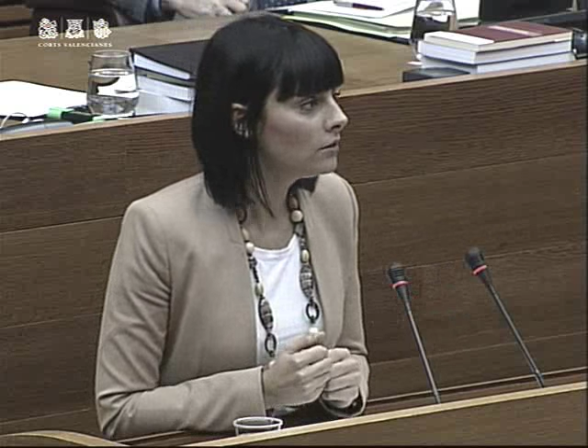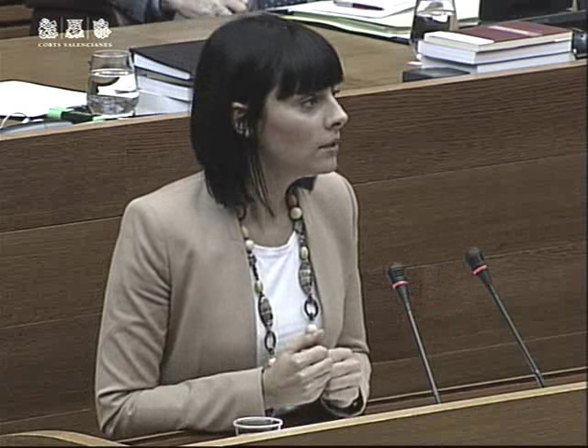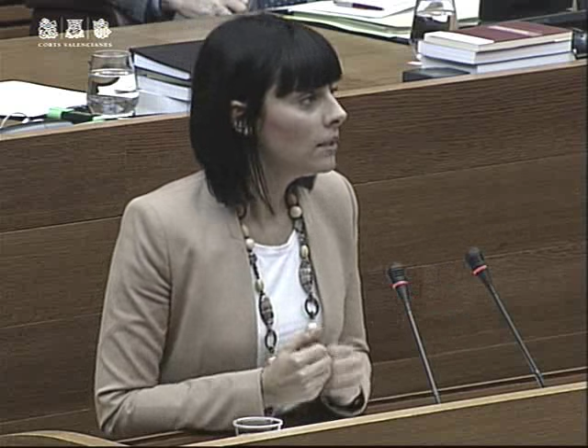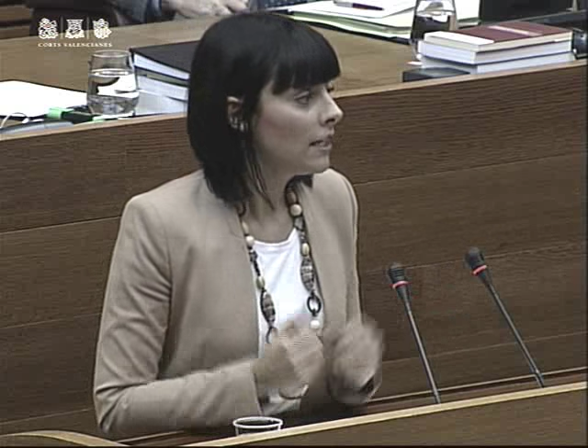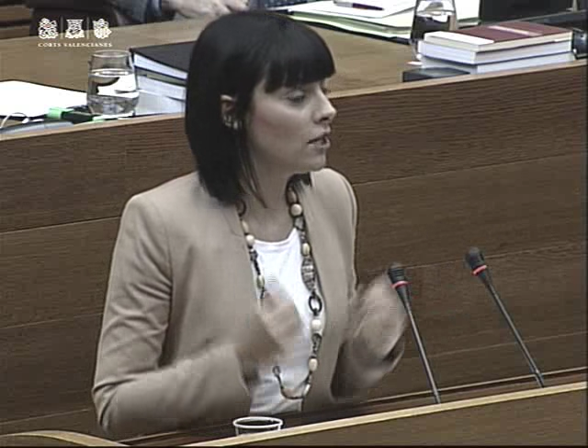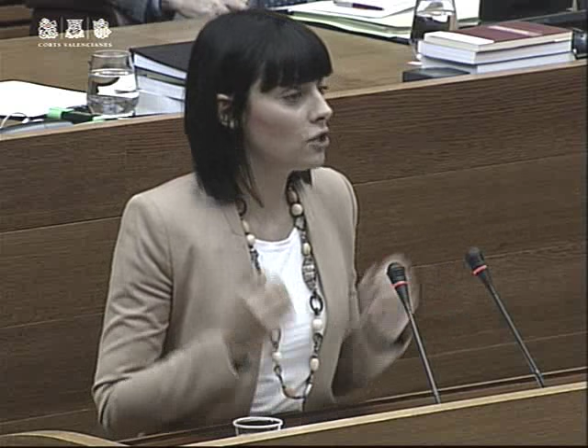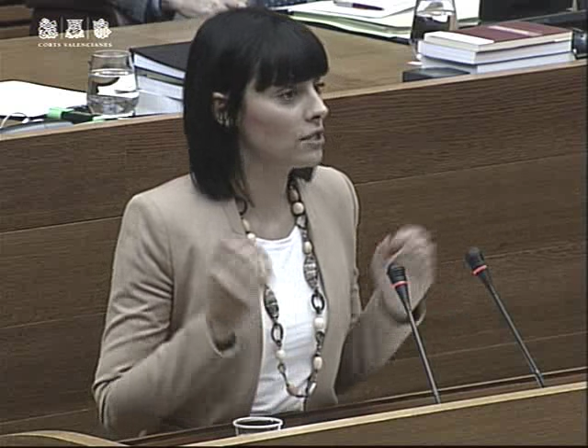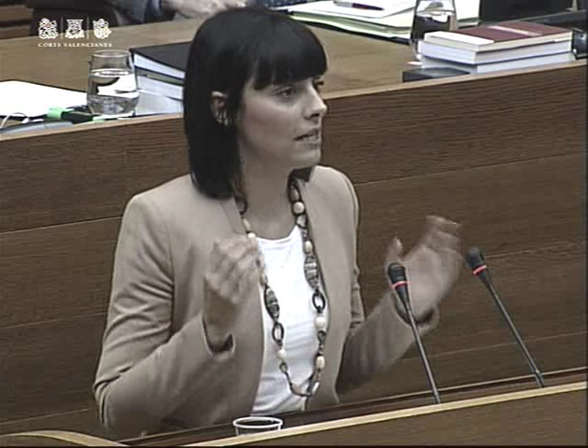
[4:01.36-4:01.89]
y
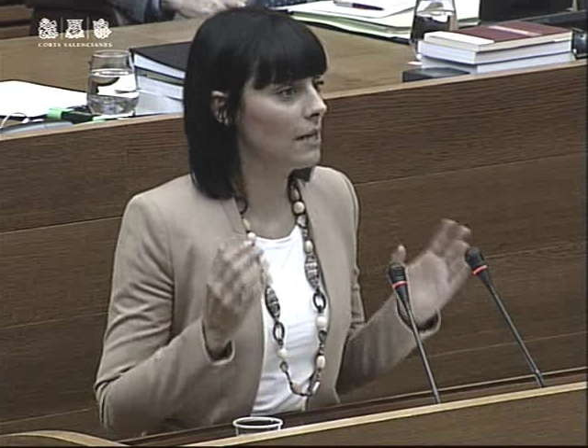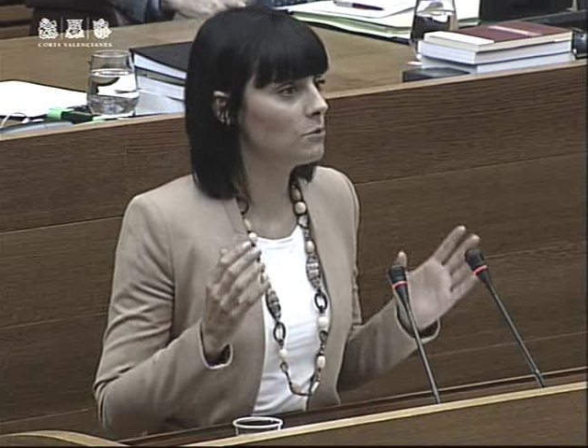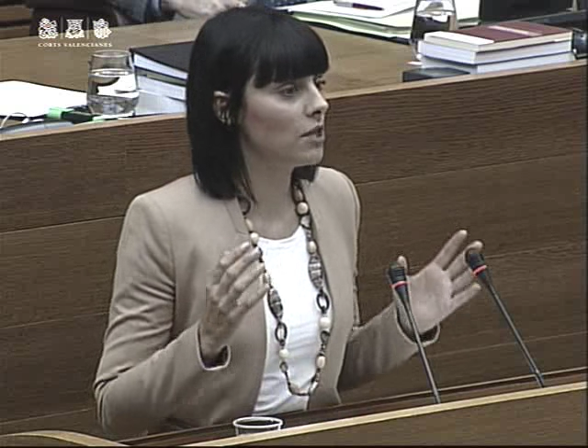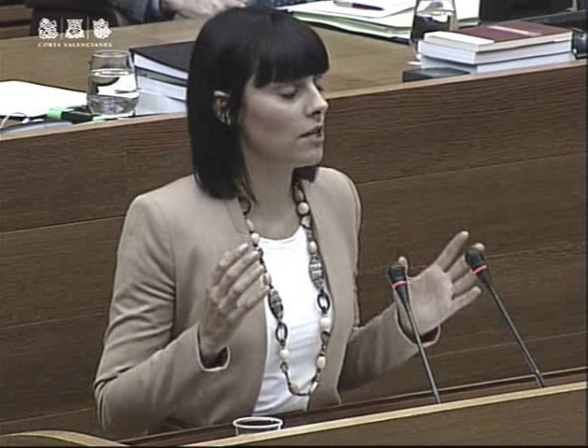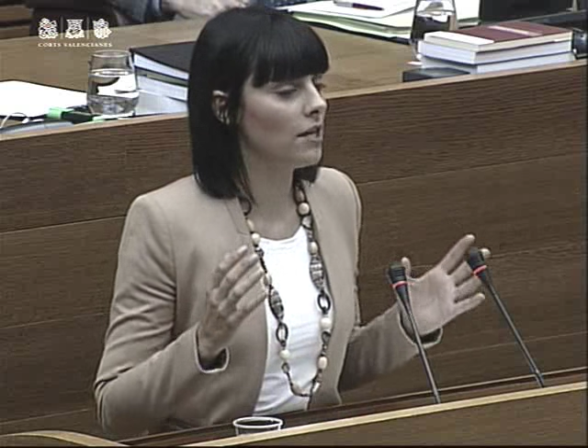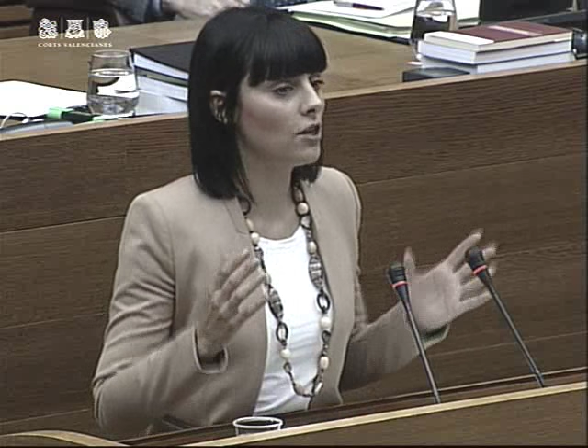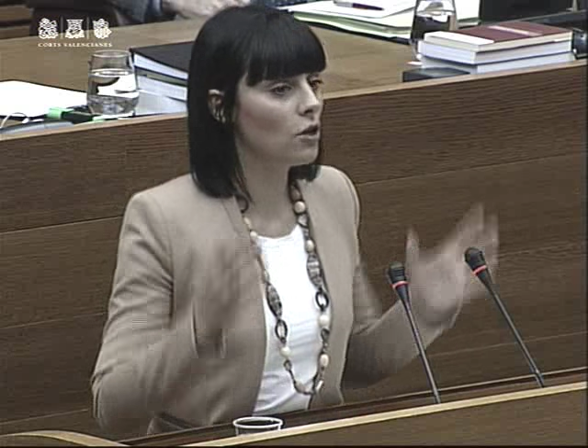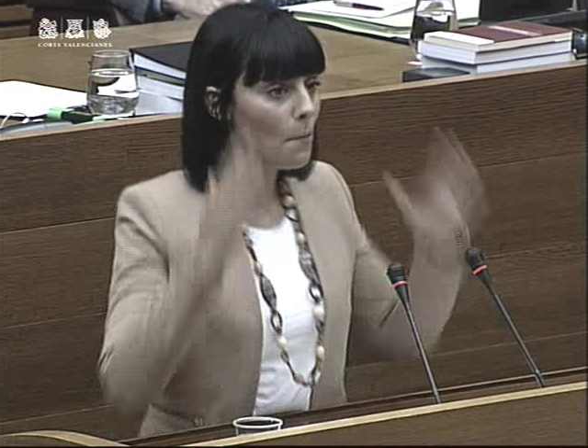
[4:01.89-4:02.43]
nos estábamos
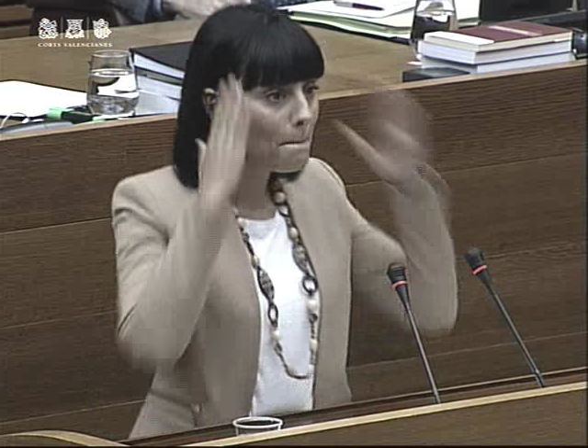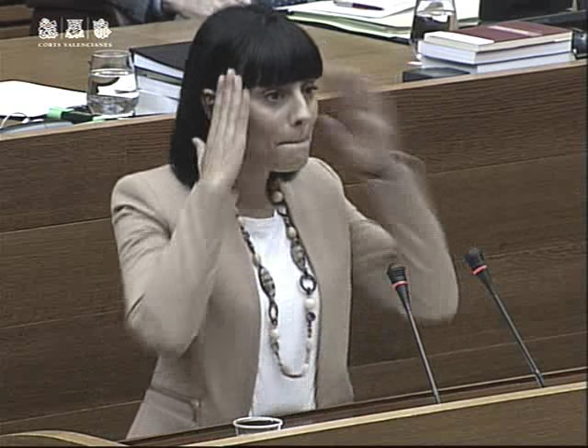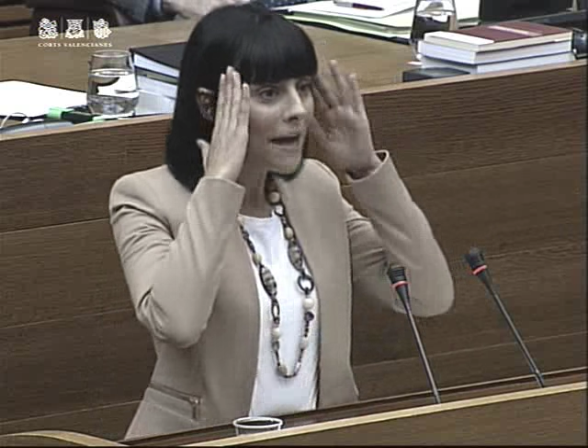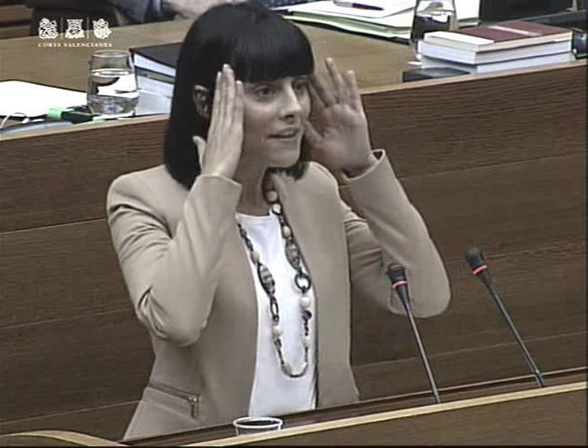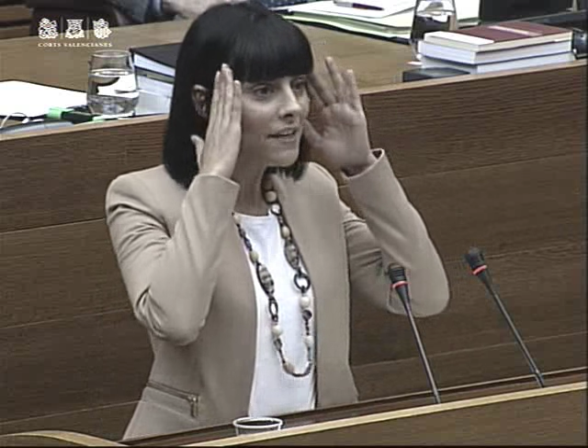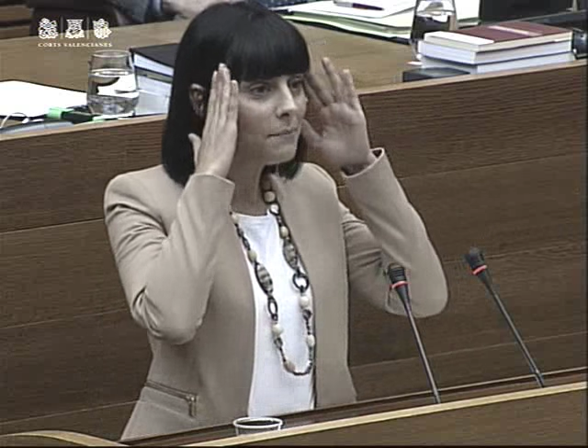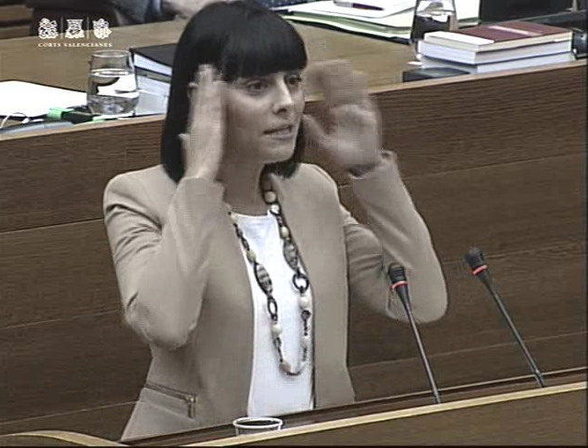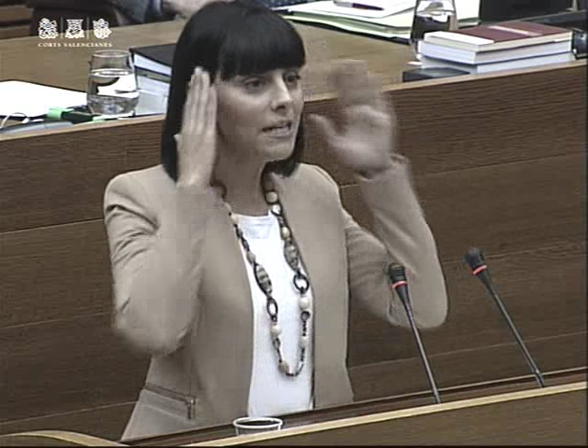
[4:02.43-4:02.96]
diciendo,
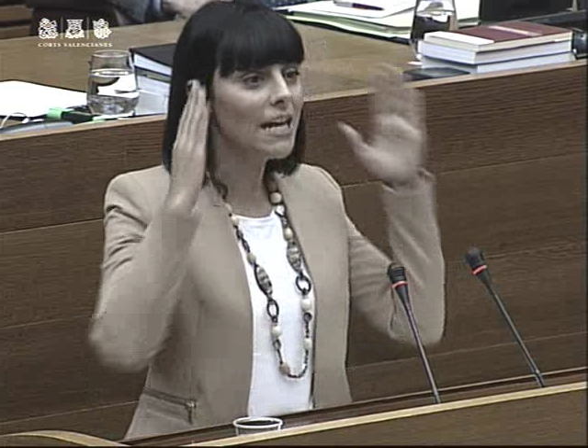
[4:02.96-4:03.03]
madre mía,